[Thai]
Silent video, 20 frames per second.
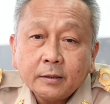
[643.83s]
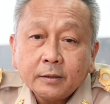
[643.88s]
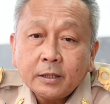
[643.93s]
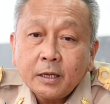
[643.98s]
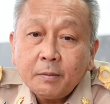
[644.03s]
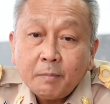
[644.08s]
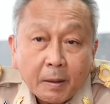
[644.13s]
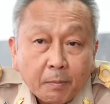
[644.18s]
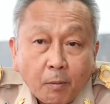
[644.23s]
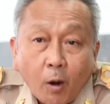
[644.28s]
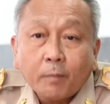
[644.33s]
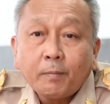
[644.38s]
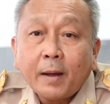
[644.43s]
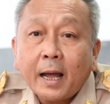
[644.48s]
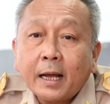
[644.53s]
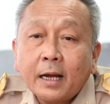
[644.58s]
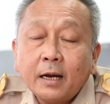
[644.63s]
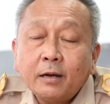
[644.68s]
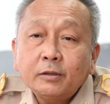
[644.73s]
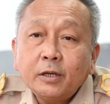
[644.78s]
ที่ไม่ปลอดภั
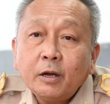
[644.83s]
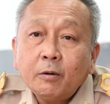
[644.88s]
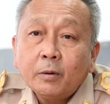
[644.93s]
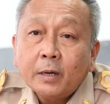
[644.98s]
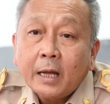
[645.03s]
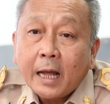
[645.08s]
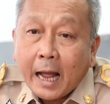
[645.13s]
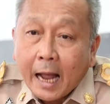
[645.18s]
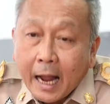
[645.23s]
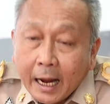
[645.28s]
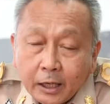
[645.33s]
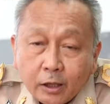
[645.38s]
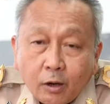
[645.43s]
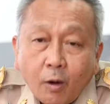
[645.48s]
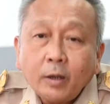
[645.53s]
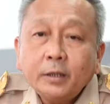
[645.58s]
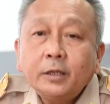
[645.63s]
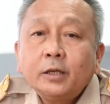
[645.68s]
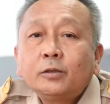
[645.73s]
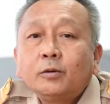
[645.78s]
ยการท่องเที่ยว ให้น้
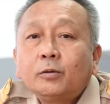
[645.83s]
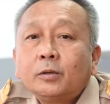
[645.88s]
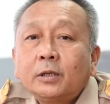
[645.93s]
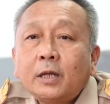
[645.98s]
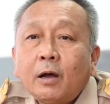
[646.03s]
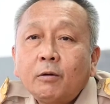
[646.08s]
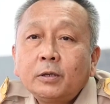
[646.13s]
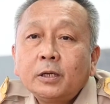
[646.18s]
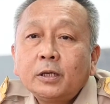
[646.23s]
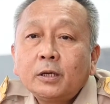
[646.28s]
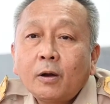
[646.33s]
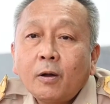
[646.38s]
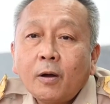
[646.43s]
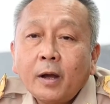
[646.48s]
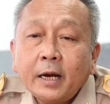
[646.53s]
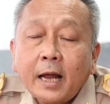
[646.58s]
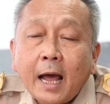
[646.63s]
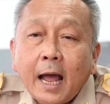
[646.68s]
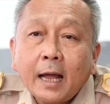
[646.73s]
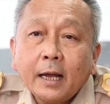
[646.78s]
อยที่สุดเท่าที่จะน้อ
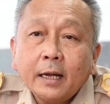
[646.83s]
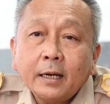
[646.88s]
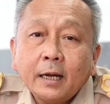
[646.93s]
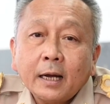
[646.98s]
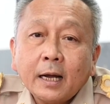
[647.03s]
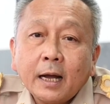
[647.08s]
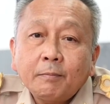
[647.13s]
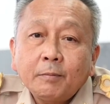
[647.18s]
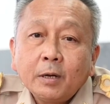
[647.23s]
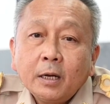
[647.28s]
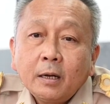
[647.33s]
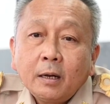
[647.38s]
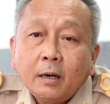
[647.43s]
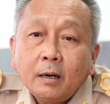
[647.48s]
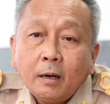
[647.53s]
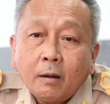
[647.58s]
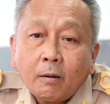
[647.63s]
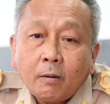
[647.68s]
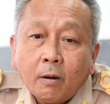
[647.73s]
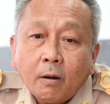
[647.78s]
ยได้นะครับ
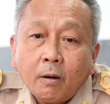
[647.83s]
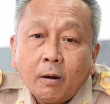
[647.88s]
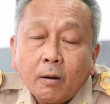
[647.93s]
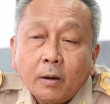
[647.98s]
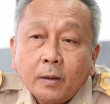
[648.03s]
แล้วก็